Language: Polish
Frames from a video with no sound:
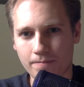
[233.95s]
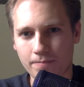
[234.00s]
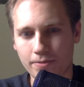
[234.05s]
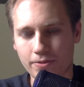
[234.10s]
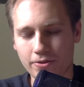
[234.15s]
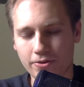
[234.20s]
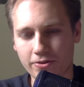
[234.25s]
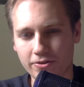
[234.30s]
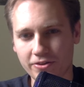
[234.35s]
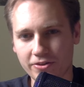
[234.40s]

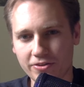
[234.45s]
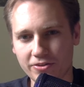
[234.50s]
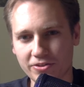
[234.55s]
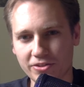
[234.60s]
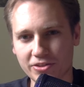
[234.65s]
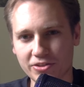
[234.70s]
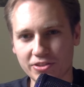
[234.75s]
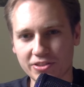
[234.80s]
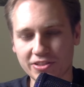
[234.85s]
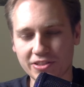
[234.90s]
to
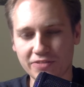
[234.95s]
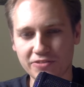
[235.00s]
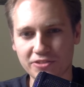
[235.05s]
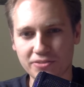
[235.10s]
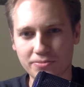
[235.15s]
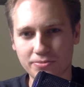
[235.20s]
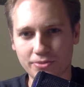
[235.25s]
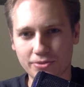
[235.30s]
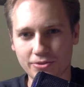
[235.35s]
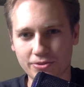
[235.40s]
niekoniecznie zawsze
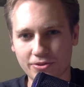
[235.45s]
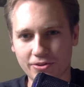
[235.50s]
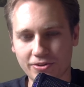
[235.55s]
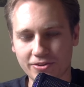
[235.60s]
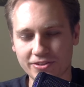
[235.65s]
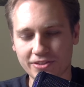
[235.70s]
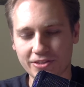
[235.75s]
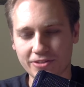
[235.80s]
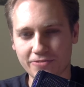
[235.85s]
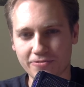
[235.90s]
było to
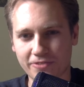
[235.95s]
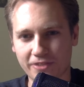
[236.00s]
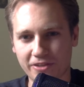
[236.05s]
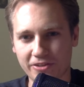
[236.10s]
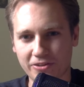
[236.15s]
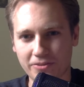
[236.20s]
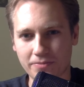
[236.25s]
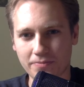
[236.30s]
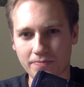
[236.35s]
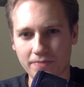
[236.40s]
z taką
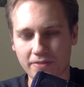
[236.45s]
frajdą.